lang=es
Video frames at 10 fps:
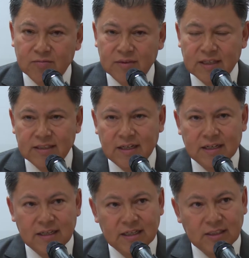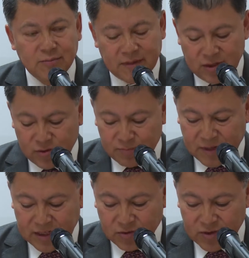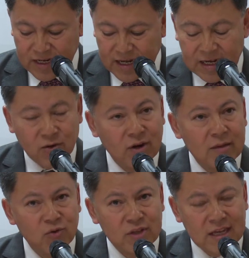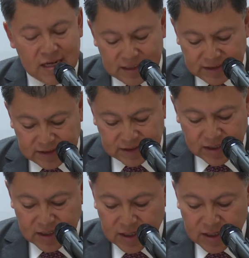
ya sea la diálisis peritoneal o la hemodiálisis,